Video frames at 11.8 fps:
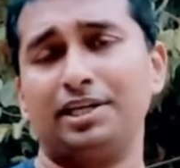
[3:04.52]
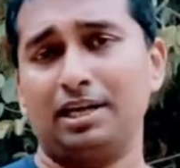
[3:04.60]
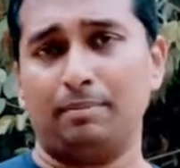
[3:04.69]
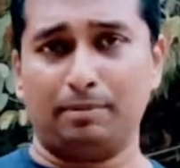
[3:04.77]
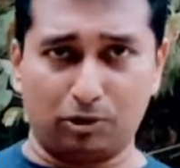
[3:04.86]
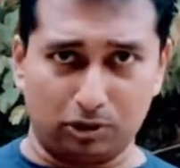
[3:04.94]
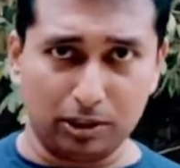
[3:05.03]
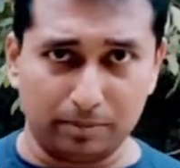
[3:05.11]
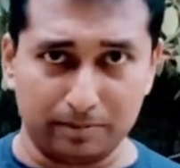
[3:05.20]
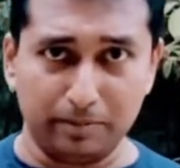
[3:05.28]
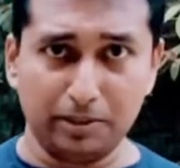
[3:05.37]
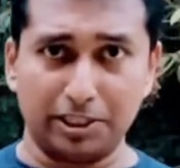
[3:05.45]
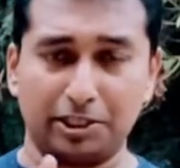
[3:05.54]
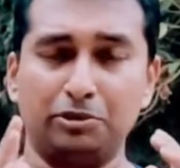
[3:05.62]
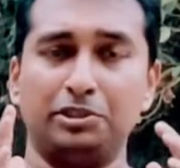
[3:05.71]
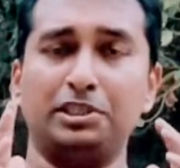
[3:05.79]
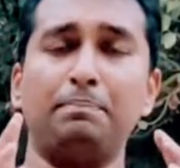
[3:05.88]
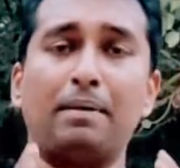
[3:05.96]
নিয়ে আমরা কথা বলবো সেটা
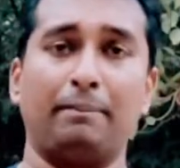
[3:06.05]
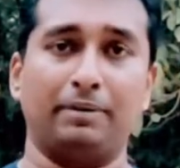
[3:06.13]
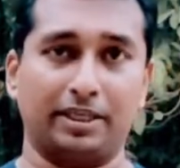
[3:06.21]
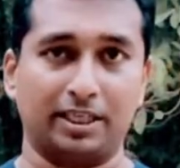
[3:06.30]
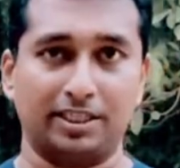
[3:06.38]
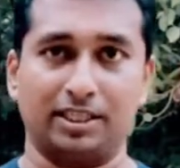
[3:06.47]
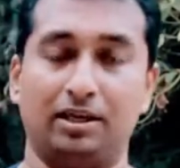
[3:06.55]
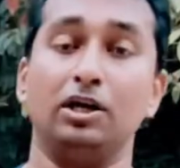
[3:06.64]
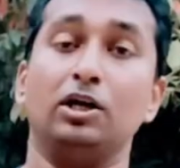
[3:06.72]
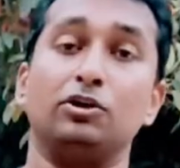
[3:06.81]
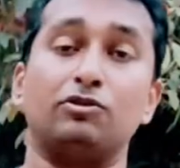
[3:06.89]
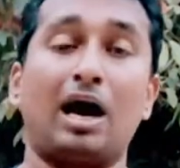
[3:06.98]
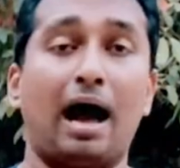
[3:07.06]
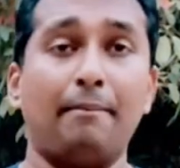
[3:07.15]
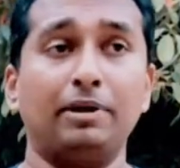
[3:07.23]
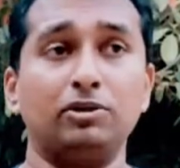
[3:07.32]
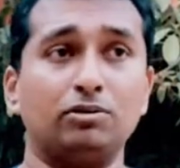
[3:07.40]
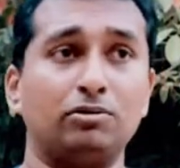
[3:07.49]
হচ্ছে পাবলিকেশন তো
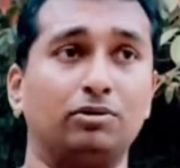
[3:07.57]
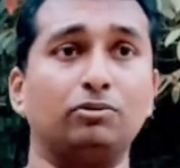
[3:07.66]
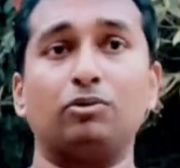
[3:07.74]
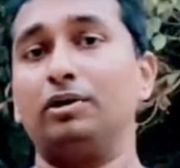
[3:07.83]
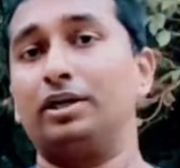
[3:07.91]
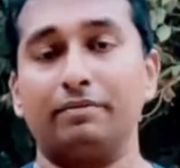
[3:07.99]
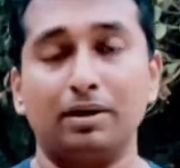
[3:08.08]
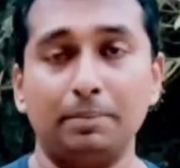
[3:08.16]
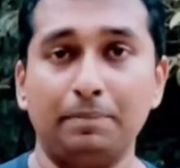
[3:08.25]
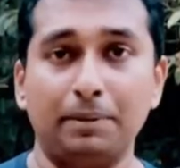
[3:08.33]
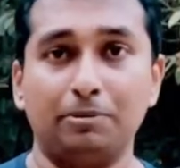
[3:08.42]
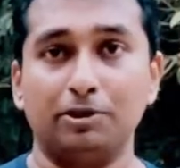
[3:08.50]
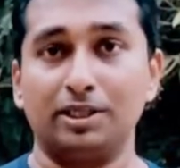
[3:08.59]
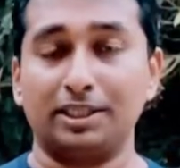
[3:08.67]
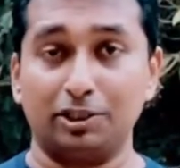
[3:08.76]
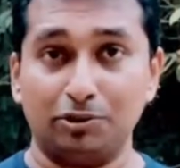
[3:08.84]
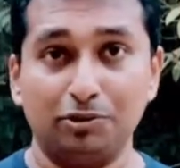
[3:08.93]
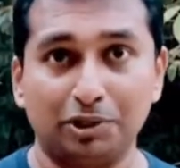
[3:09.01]
আমরা যখন কোনো ডেভেলপমেন্ট প্রজেক্টে
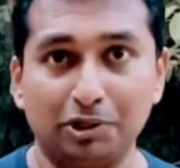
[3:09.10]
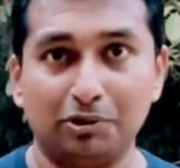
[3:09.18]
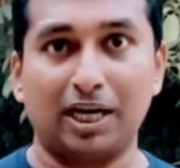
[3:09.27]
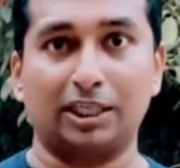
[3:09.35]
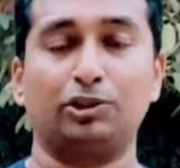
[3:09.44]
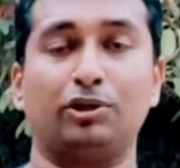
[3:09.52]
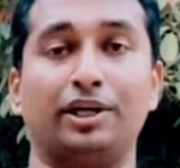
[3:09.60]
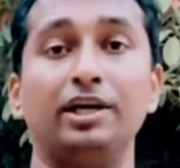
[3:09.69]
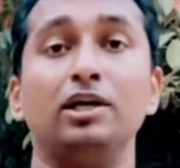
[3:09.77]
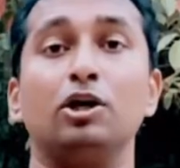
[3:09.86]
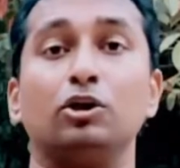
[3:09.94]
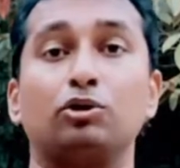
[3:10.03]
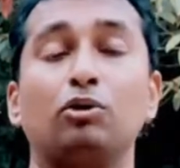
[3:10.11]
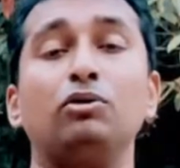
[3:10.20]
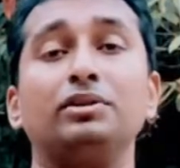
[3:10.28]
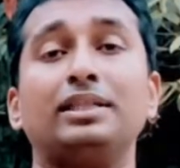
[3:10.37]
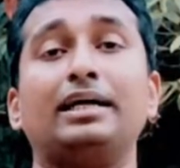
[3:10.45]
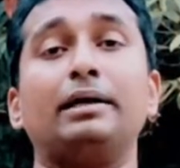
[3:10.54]
যখন কেউ কাজ করে তখন
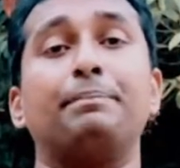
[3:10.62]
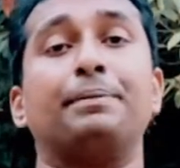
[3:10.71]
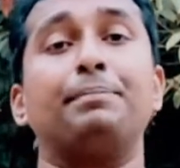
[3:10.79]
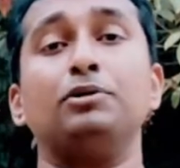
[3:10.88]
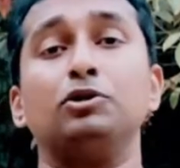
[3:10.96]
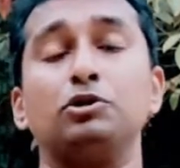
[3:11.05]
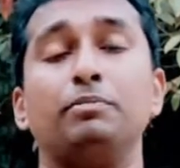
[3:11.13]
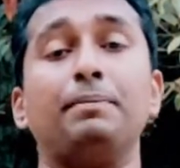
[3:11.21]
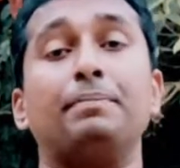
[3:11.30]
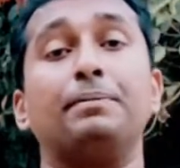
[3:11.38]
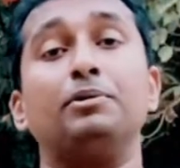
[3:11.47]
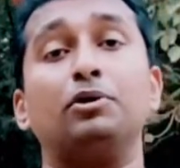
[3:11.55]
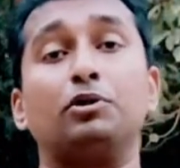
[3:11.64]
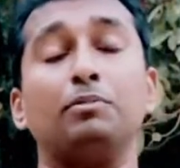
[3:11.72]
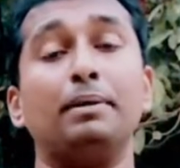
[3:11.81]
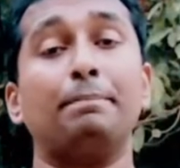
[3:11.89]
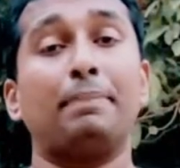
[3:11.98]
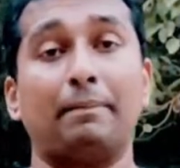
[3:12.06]
তাকে বিভিন্ন সময় বিভিন্ন
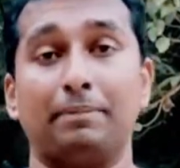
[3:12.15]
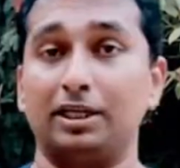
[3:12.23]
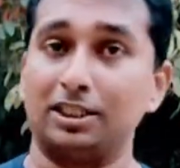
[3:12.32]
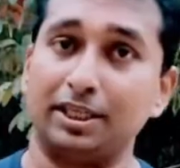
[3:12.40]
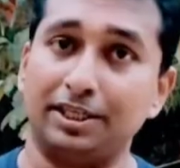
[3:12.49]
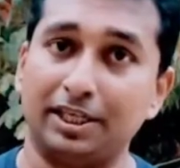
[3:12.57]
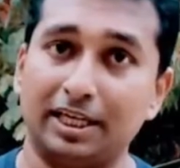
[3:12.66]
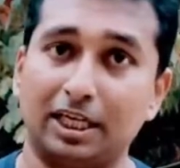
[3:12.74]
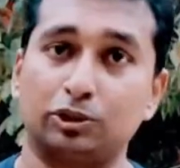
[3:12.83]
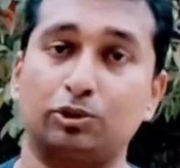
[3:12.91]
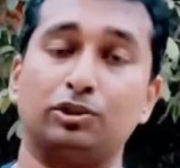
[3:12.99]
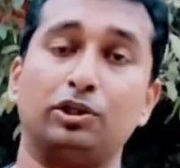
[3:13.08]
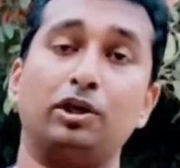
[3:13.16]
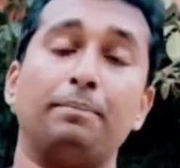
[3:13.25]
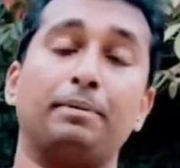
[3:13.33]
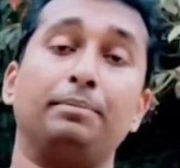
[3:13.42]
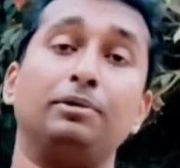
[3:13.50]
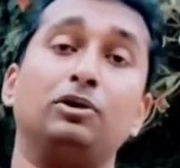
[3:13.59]
রকমের পাবলিকেশন নিয়ে কাজ করতে হয়
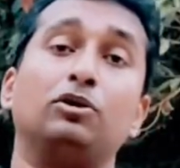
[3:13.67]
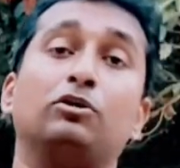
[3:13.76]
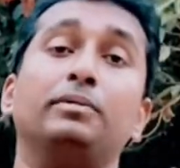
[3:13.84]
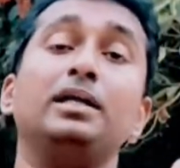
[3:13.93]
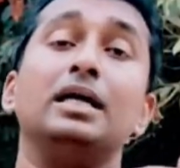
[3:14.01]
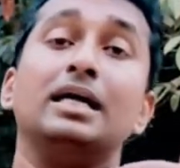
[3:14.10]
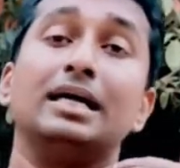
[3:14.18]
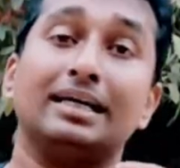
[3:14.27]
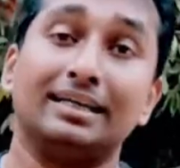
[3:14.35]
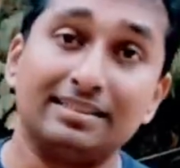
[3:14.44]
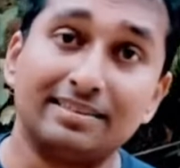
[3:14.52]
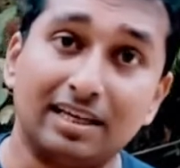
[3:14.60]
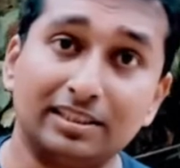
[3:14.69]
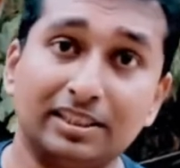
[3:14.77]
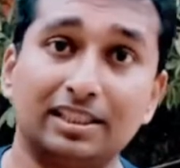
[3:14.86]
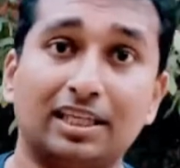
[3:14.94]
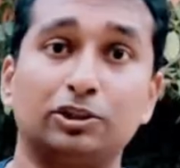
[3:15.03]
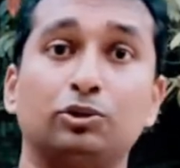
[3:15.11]
বিভিন্ন রকমের রিসার্চের
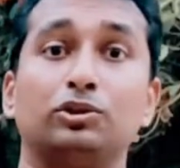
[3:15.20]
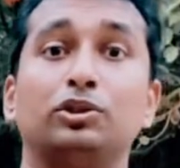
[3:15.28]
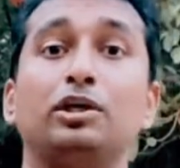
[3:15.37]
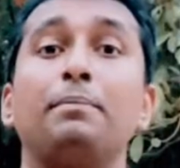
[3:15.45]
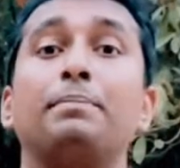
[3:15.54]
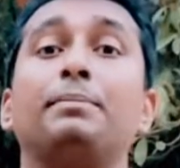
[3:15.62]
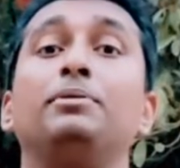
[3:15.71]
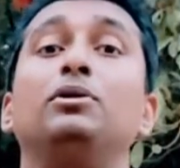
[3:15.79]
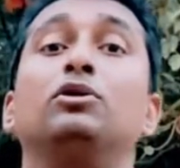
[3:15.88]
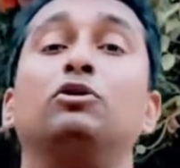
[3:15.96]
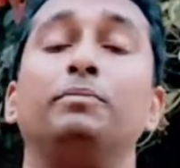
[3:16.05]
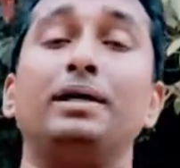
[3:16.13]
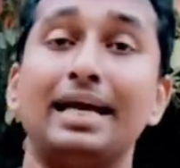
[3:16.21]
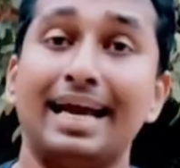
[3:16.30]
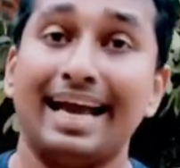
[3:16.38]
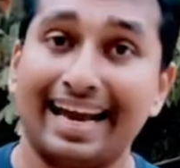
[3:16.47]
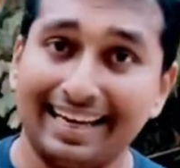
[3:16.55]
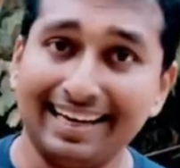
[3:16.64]
কাজ করতে হয় বিভিন্ন রকমের
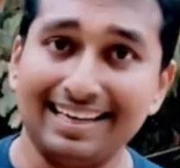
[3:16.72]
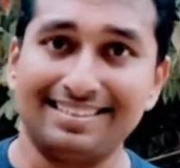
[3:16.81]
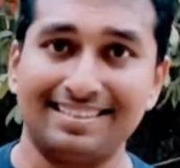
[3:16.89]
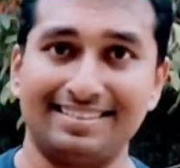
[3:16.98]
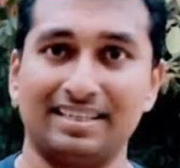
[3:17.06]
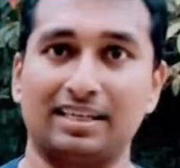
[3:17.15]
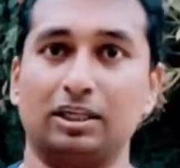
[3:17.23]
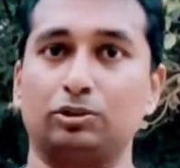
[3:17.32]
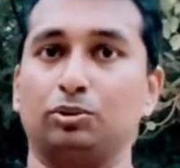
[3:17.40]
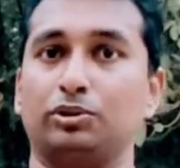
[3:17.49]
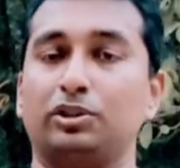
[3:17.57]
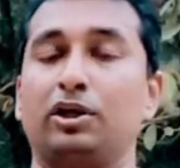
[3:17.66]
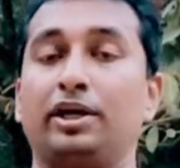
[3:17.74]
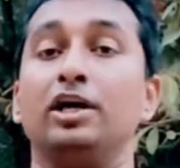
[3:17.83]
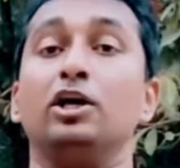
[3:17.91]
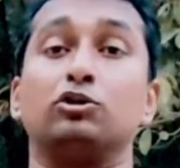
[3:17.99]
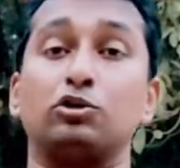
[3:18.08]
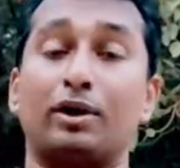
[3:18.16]
অ্যানালাইসিসের কাজ করতে হয়
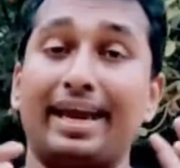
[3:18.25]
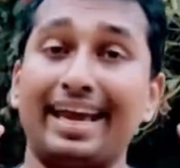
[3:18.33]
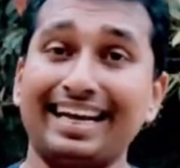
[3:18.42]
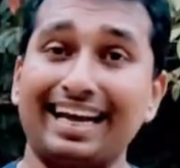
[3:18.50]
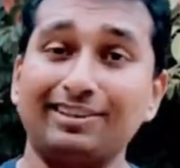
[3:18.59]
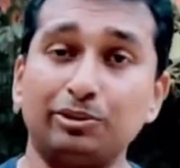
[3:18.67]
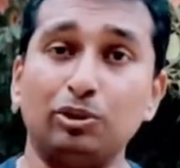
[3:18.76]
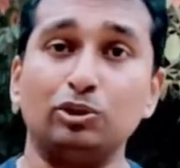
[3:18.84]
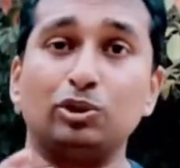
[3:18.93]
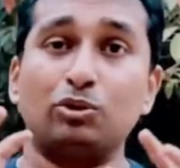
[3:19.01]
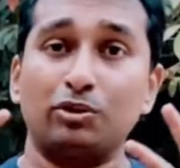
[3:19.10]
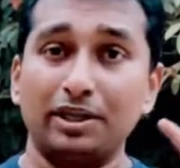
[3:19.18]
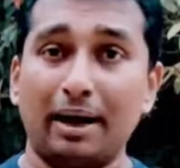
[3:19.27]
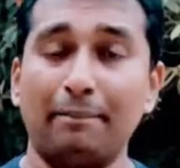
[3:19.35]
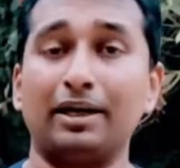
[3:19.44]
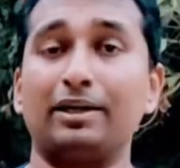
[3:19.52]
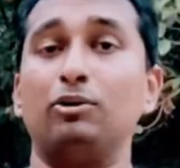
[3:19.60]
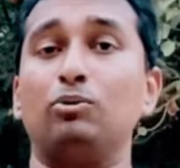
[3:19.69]
তো এই কাজগুলো যখনই আমরা
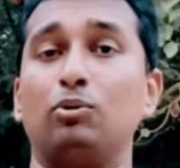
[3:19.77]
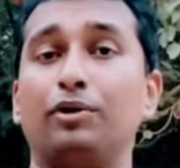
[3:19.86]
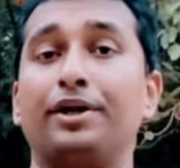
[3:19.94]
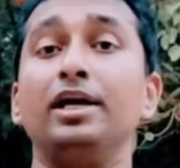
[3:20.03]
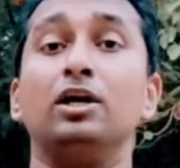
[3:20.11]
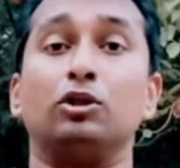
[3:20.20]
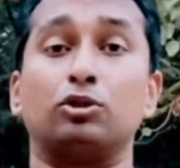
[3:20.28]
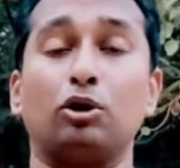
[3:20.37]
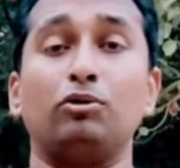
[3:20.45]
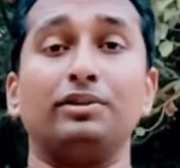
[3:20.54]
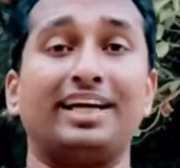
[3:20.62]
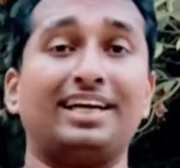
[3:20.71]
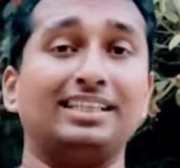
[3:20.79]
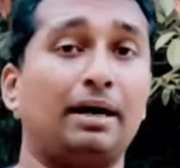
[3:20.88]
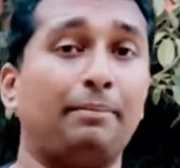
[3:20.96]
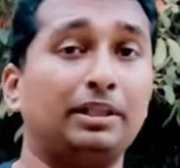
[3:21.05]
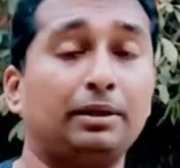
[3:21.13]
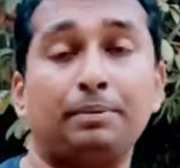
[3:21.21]
কেউ করি তখন দেখা যায়
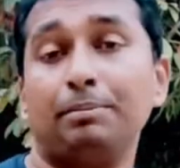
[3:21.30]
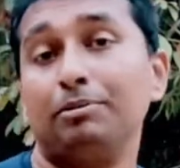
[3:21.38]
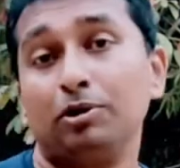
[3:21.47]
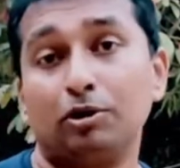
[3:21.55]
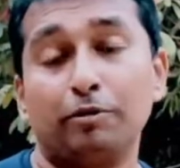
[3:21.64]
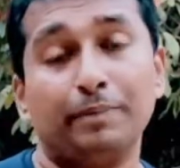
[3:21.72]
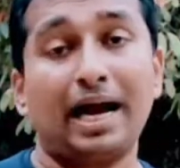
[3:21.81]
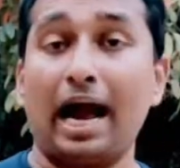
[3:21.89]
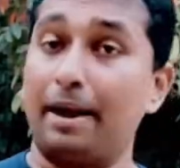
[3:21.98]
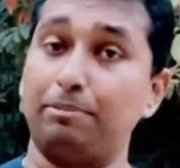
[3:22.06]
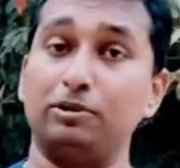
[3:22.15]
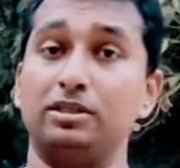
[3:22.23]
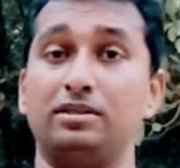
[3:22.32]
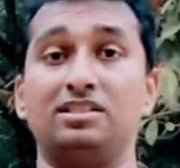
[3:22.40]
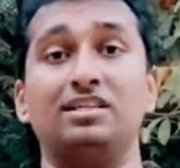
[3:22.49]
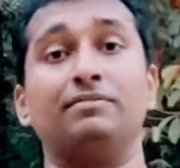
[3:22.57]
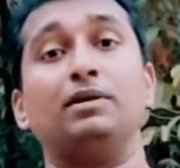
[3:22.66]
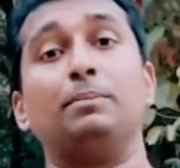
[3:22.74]
আমাদের বিভিন্ন রকমের হাইপোথিসিস
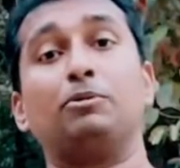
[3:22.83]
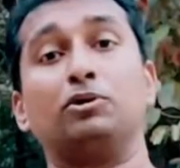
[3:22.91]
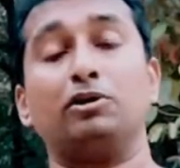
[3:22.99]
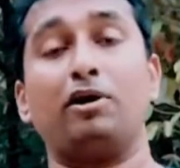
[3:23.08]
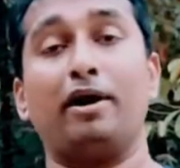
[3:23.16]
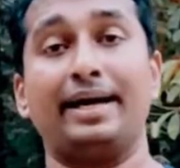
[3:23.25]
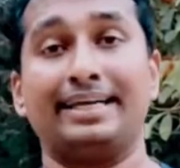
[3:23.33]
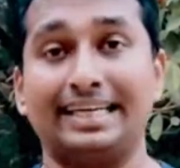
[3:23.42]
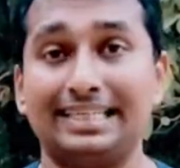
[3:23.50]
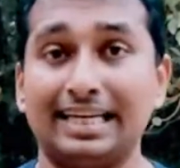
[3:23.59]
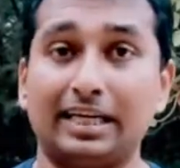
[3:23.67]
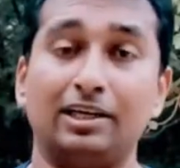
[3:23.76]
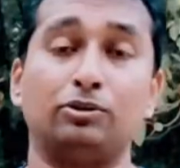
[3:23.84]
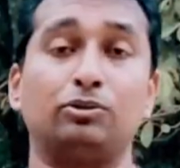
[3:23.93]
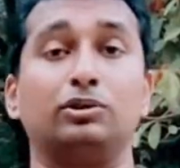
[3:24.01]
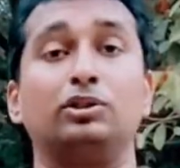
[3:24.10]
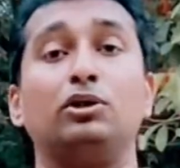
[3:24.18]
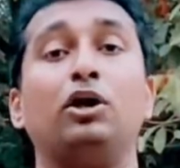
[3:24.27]
ডেভেলপ করতে হয় ডেটা কালেক্ট
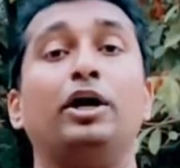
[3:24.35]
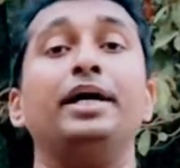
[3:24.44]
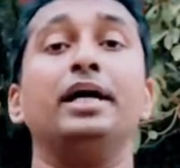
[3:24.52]
করতে হয়